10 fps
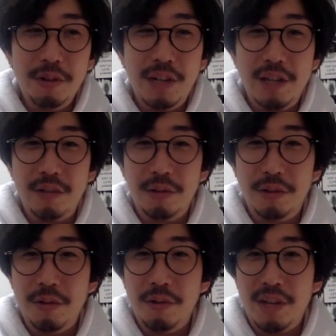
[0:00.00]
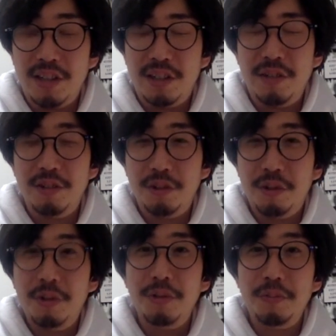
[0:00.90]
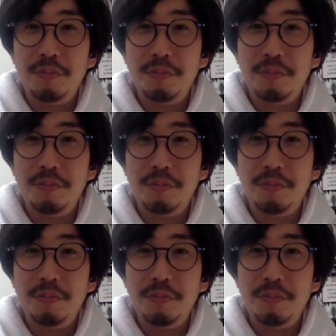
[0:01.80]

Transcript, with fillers: くない職業をやってると、